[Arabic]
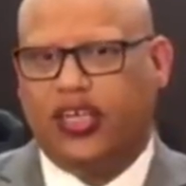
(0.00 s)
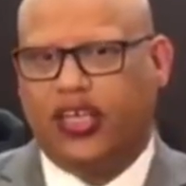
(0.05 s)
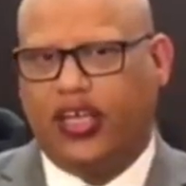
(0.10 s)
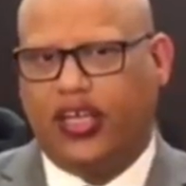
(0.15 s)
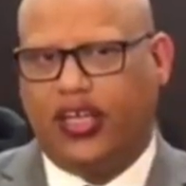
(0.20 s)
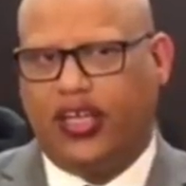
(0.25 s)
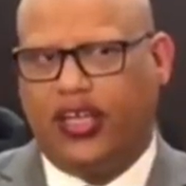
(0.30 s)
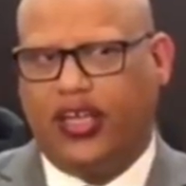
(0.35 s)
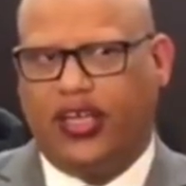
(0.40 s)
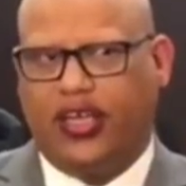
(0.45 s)

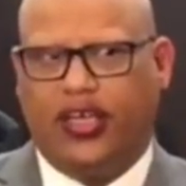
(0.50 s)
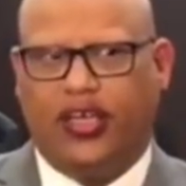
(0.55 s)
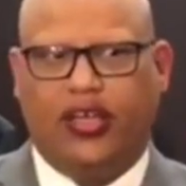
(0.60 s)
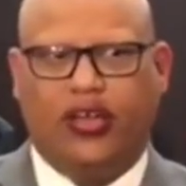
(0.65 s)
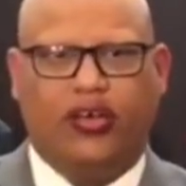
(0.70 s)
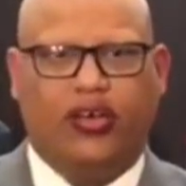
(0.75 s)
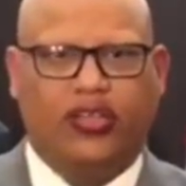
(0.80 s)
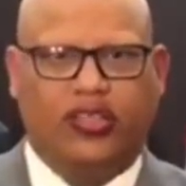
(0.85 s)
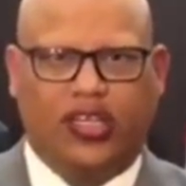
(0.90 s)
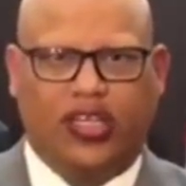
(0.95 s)

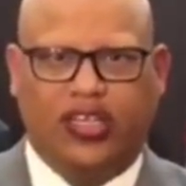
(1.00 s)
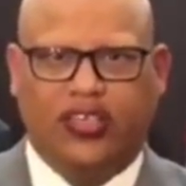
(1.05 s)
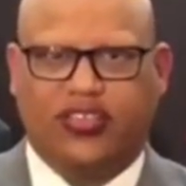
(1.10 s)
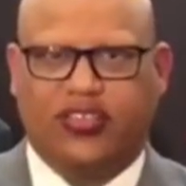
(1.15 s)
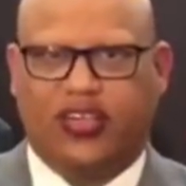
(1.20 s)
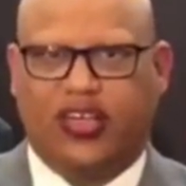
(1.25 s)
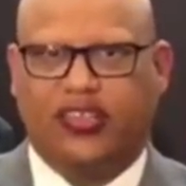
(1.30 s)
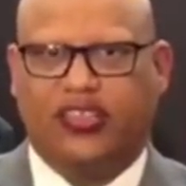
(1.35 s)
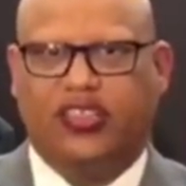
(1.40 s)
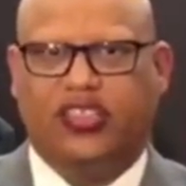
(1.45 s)
الخطة
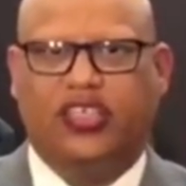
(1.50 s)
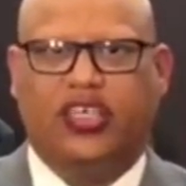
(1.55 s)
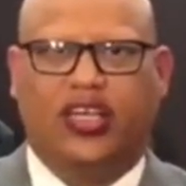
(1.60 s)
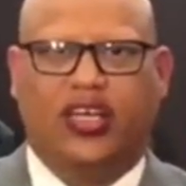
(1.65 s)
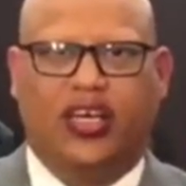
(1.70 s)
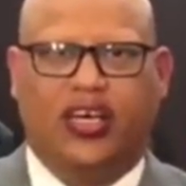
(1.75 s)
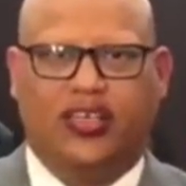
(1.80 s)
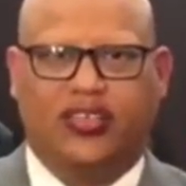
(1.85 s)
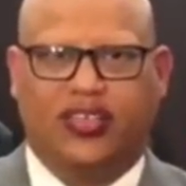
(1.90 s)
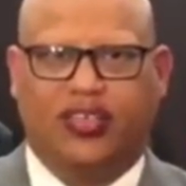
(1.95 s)
الاستراتيجية
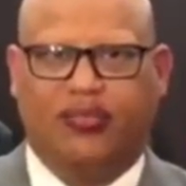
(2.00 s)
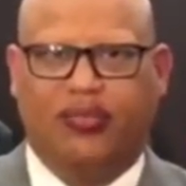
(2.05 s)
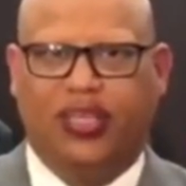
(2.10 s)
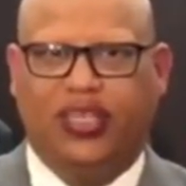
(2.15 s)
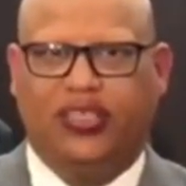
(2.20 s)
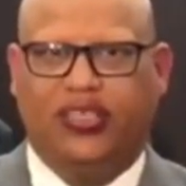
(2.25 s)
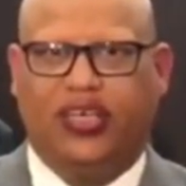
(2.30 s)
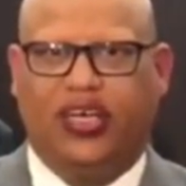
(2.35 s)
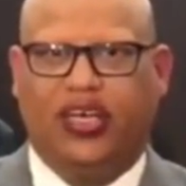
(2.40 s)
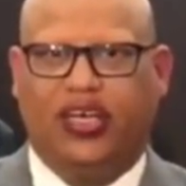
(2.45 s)
الخاصة
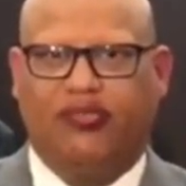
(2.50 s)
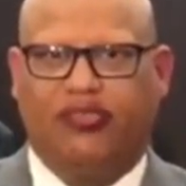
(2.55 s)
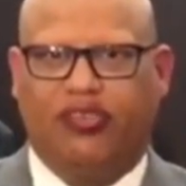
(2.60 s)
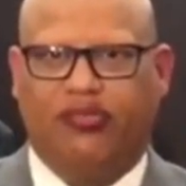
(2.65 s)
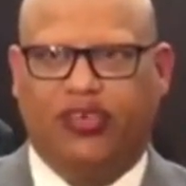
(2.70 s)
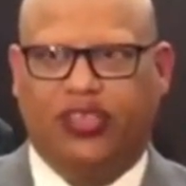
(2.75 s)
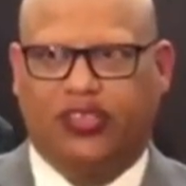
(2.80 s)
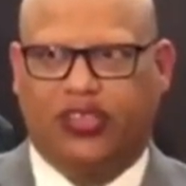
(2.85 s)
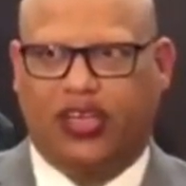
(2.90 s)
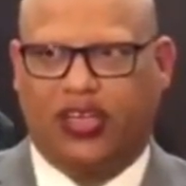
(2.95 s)
بالاتحاد في
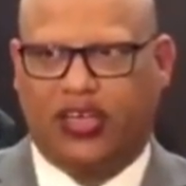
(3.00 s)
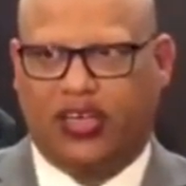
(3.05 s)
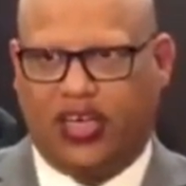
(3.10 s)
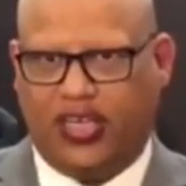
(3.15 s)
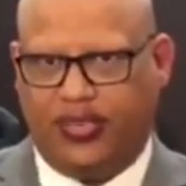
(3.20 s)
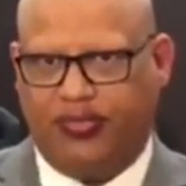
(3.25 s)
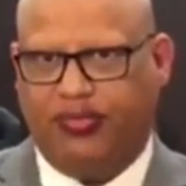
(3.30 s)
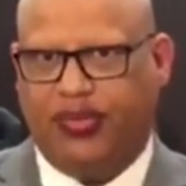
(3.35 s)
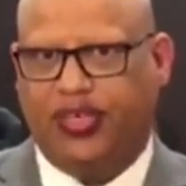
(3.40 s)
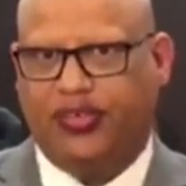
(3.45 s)
الفترة
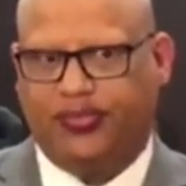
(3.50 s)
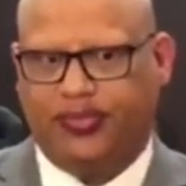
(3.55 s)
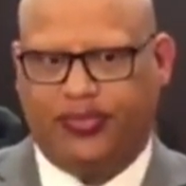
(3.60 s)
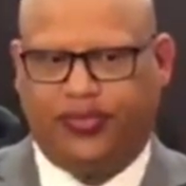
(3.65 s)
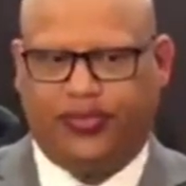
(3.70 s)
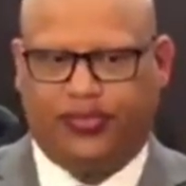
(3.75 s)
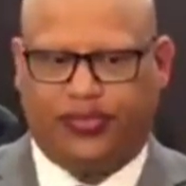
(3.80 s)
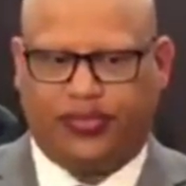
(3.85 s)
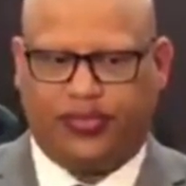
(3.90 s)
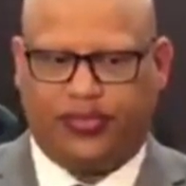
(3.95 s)
القادمة
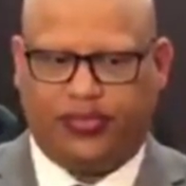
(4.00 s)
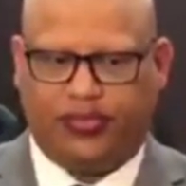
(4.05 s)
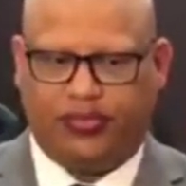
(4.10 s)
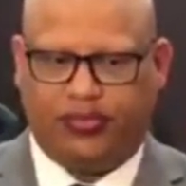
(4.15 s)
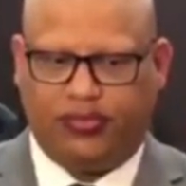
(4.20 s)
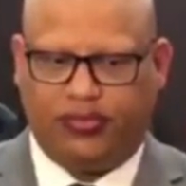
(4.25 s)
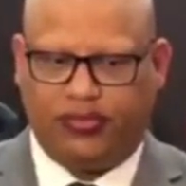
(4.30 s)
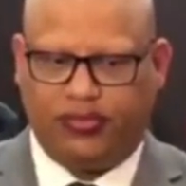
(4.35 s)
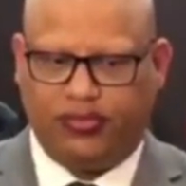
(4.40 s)
أحد